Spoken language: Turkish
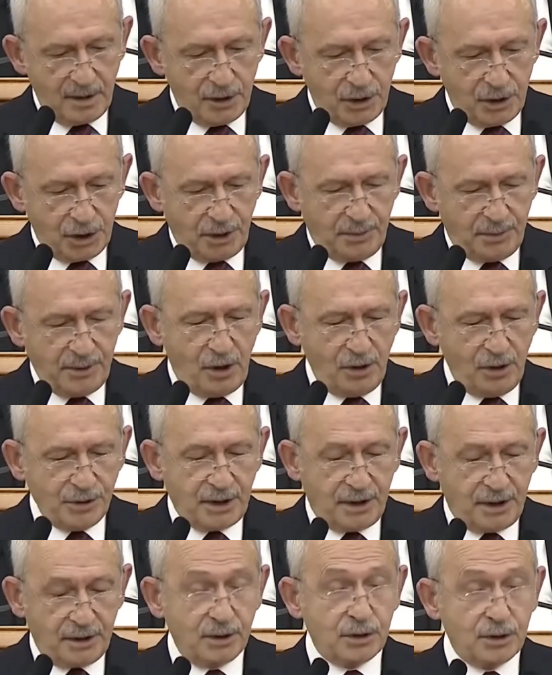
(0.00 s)

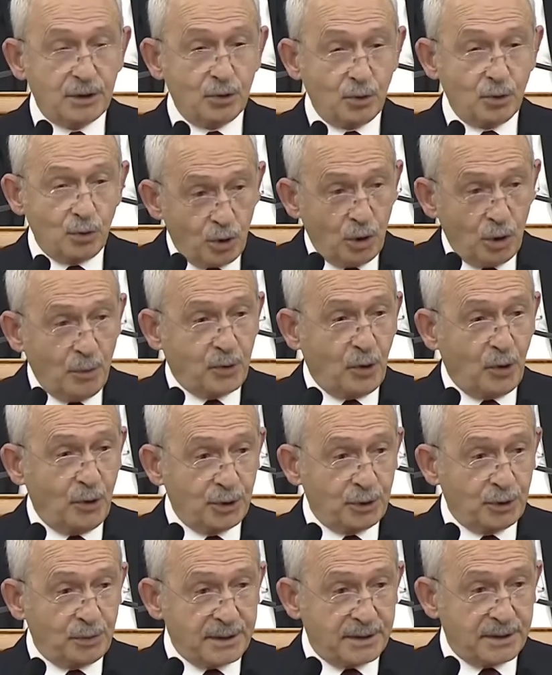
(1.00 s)
2018 grup
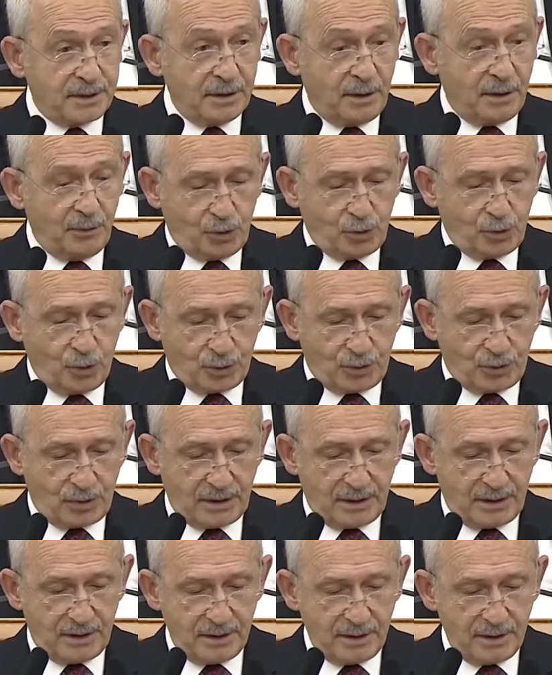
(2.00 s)
konuşmasında bu
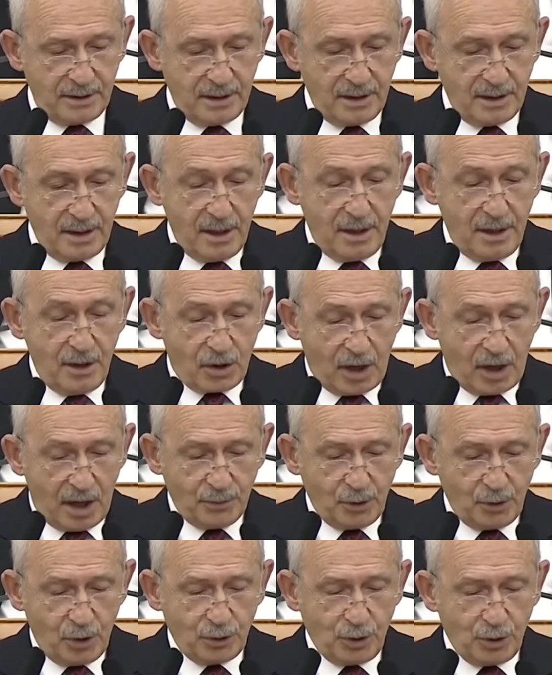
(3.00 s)
kürsüde
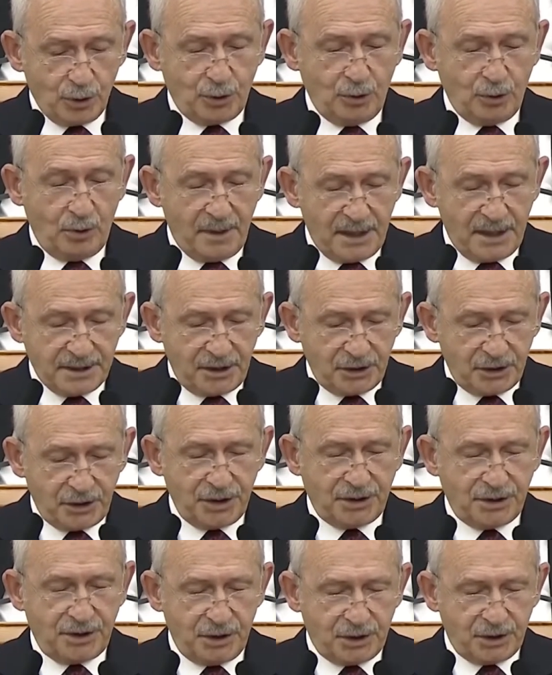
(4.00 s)
kamyoncusu,
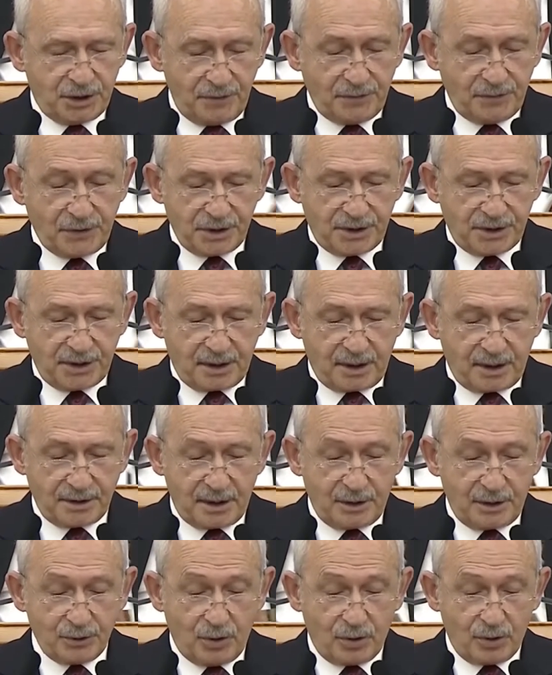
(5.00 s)
besicisi, çiftçisi
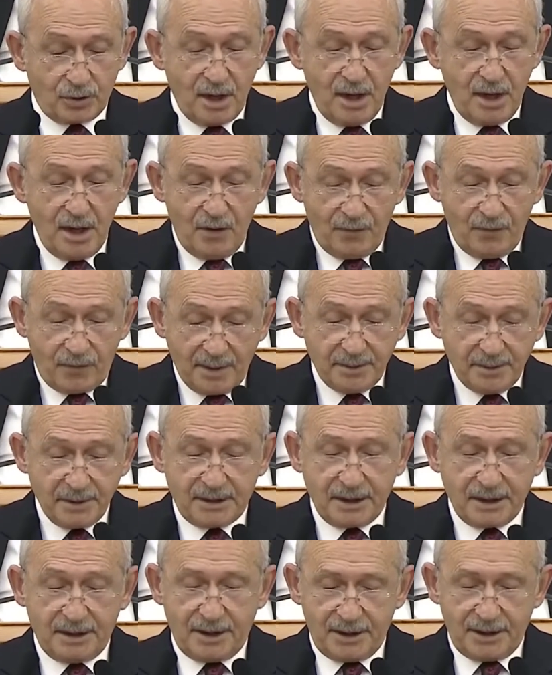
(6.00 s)
kazanıyor.
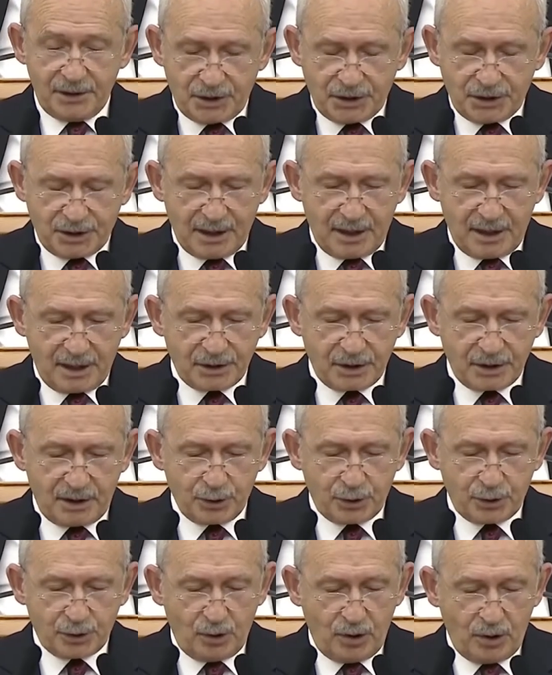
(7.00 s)
Fabrikada işçiler
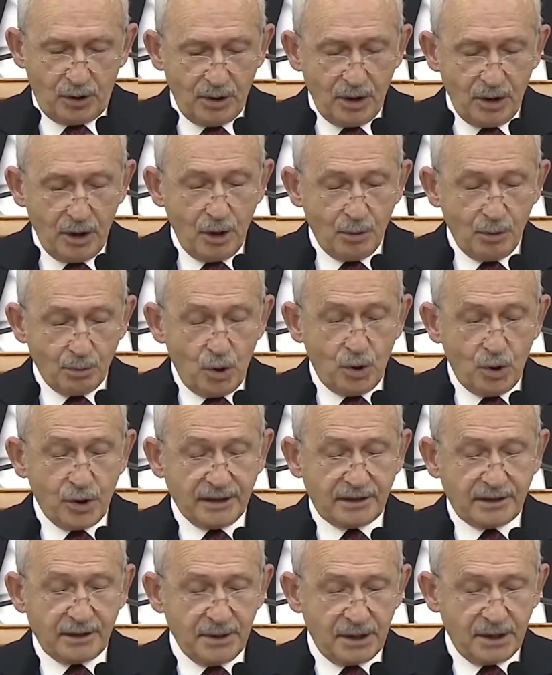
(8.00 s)
çalışıyor. Bu
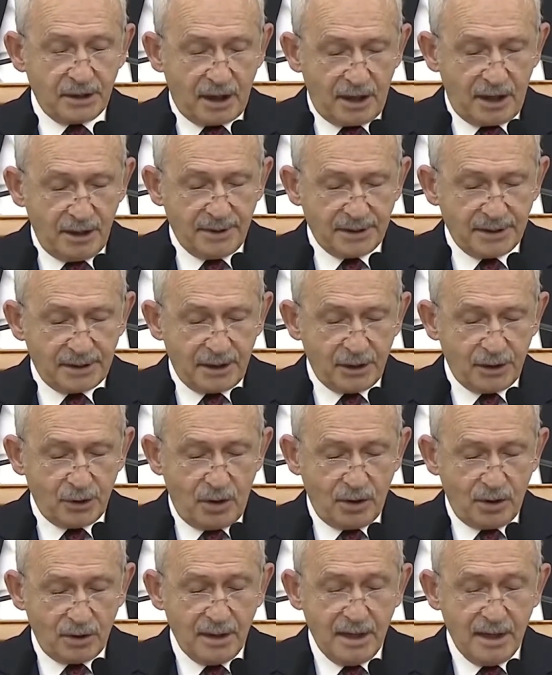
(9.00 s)
üretimin kaybedeni
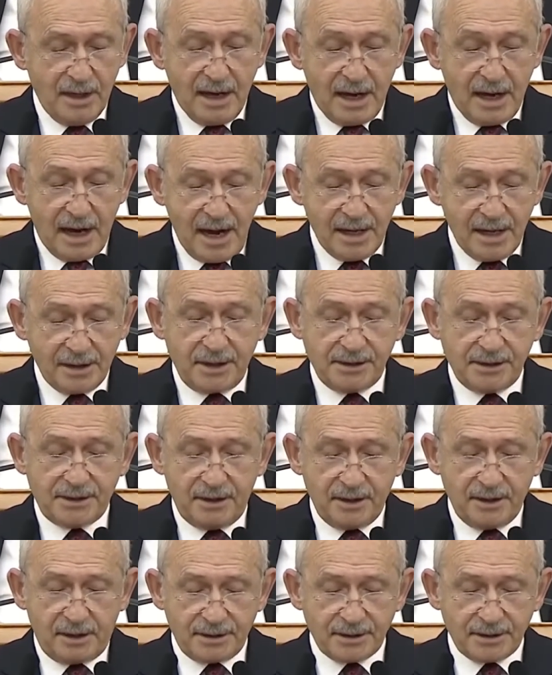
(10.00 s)
yok.
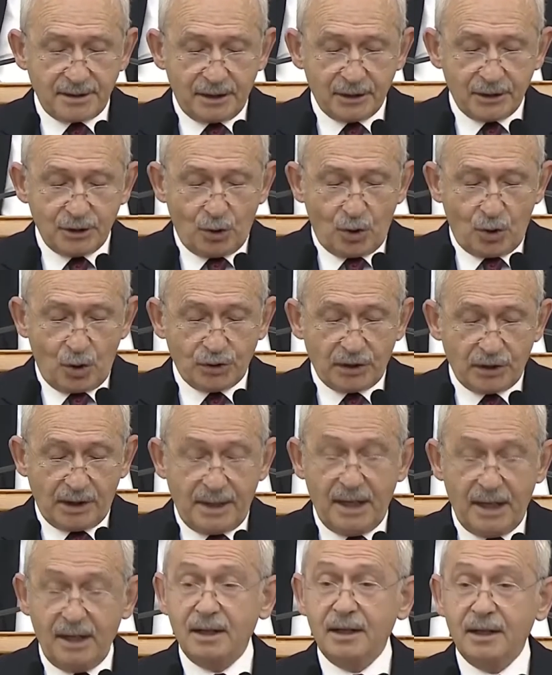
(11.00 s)
Herkesin kazandığı
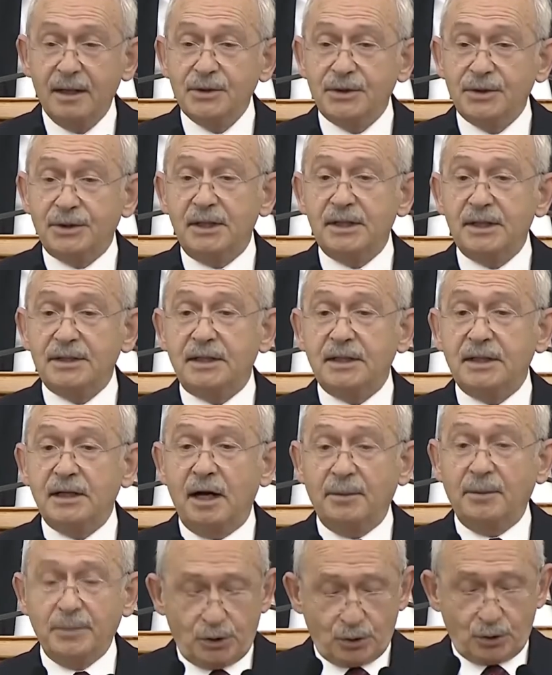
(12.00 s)
ortama siz
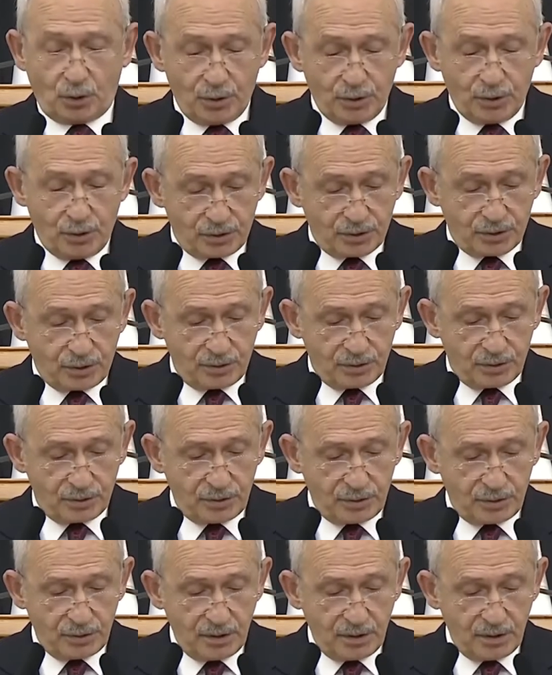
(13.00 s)
dinamit koyuyorsunuz